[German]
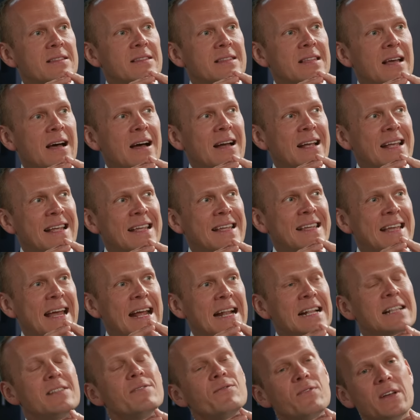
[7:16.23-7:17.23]
da
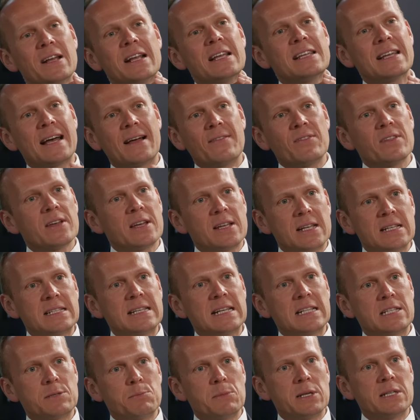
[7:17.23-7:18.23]
gelten wirklich andere
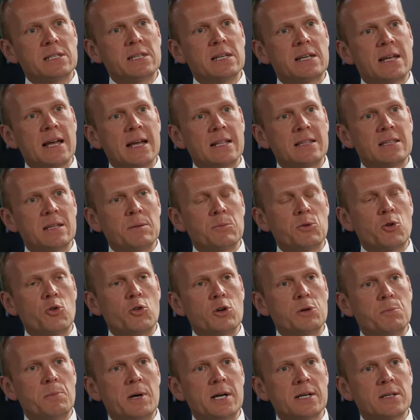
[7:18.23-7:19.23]
Gesetzmäßigkeiten am
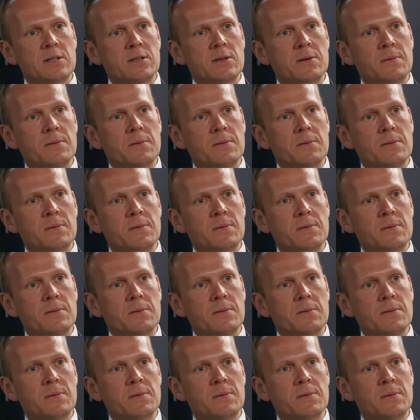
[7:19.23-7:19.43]
Goldmarkt.